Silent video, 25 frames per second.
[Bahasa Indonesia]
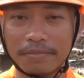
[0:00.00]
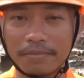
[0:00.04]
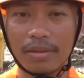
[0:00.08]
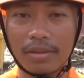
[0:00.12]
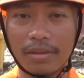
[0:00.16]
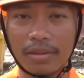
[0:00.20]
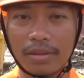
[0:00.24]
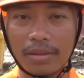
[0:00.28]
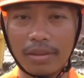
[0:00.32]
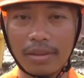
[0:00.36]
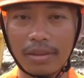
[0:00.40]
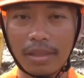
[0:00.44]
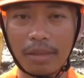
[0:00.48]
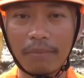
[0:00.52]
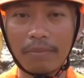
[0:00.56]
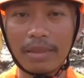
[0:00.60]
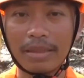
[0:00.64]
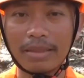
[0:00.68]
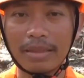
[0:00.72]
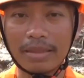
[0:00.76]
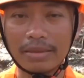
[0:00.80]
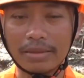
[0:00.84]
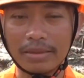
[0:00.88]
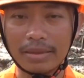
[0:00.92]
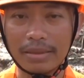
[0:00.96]
kita
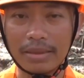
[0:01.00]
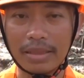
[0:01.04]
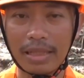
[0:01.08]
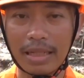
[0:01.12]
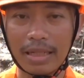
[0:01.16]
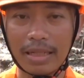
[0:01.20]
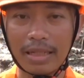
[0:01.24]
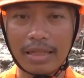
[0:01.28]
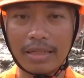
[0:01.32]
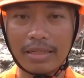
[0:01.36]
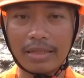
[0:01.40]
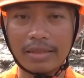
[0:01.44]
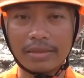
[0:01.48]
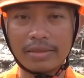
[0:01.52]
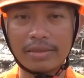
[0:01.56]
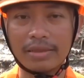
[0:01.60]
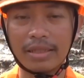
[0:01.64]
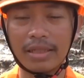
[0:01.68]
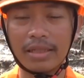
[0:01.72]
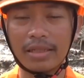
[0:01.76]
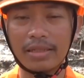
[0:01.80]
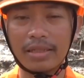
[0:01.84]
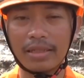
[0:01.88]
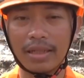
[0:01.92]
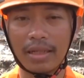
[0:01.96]
batasi area kerja
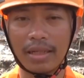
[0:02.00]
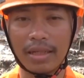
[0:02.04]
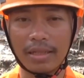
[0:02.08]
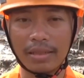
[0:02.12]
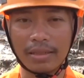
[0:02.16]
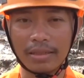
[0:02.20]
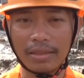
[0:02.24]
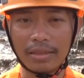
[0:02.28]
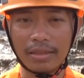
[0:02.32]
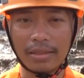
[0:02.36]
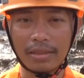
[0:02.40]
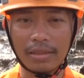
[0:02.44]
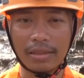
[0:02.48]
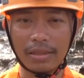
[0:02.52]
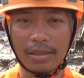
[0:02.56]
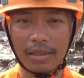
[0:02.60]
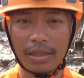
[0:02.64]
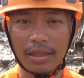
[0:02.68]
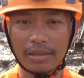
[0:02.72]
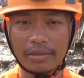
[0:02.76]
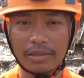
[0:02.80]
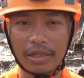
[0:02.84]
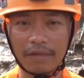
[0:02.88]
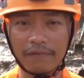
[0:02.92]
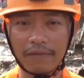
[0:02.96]
dari
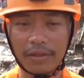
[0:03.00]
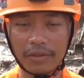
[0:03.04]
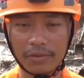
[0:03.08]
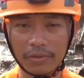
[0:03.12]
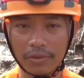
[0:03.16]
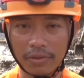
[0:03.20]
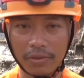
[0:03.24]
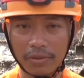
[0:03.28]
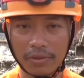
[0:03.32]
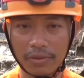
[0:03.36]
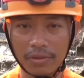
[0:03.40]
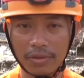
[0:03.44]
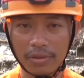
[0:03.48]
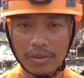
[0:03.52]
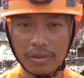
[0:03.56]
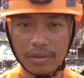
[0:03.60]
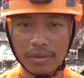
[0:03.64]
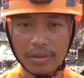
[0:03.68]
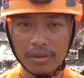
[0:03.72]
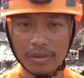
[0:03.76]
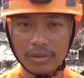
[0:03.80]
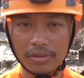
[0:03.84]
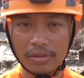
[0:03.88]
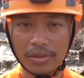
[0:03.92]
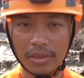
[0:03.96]
eskavator
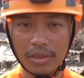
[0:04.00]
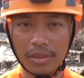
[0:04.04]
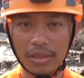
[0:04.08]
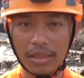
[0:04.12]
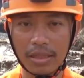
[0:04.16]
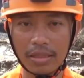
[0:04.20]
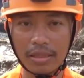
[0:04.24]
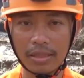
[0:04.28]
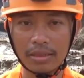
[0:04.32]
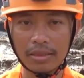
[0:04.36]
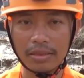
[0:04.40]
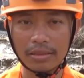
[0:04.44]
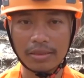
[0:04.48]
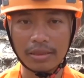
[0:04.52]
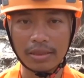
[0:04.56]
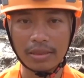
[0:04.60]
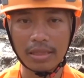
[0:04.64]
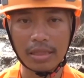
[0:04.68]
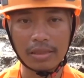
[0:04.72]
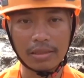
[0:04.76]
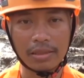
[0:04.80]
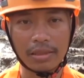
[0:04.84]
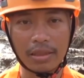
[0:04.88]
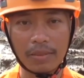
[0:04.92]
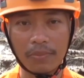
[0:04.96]
jadi ada titik
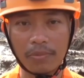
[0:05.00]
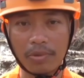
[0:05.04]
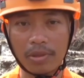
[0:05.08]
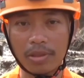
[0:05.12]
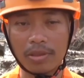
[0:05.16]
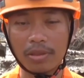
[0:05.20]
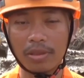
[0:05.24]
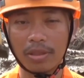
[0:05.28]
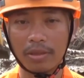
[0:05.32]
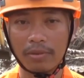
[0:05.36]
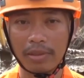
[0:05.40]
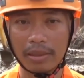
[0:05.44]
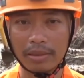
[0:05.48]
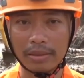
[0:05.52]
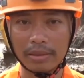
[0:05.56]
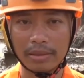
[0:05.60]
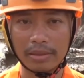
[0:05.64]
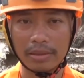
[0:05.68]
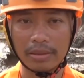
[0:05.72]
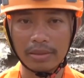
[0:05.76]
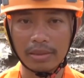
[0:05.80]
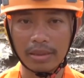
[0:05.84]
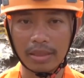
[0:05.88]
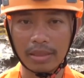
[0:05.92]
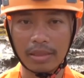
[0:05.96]
yang tidak boleh dilewati
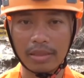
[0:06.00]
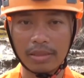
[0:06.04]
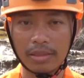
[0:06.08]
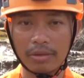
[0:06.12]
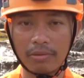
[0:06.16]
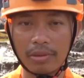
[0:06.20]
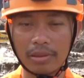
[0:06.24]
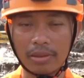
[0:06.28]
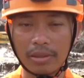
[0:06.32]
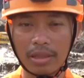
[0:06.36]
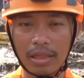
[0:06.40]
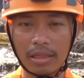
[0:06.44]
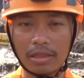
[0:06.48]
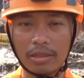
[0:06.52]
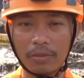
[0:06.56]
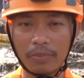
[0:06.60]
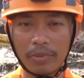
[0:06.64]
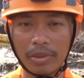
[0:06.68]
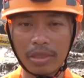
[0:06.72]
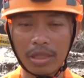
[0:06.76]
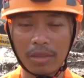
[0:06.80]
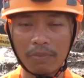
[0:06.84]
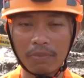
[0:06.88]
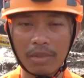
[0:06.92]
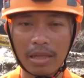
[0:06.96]
karena dikhawatirkan
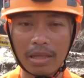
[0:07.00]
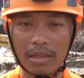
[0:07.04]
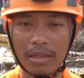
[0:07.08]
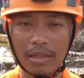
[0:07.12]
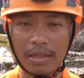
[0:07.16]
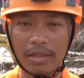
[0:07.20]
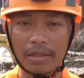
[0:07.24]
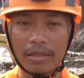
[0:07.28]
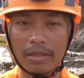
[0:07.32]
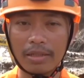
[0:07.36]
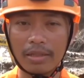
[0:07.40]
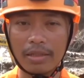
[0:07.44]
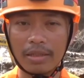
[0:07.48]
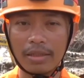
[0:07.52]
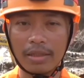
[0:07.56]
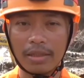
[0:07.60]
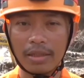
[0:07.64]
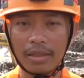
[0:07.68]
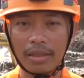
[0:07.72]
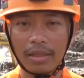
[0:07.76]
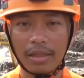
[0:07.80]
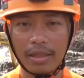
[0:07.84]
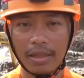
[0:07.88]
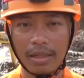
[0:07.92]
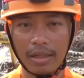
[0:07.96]
tebing yang belakang ini
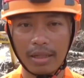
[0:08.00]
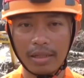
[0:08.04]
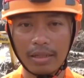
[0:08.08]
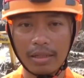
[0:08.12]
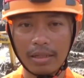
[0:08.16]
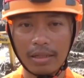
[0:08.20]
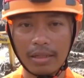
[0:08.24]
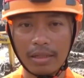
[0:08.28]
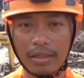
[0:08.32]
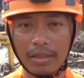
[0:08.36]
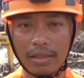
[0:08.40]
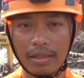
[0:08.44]
ada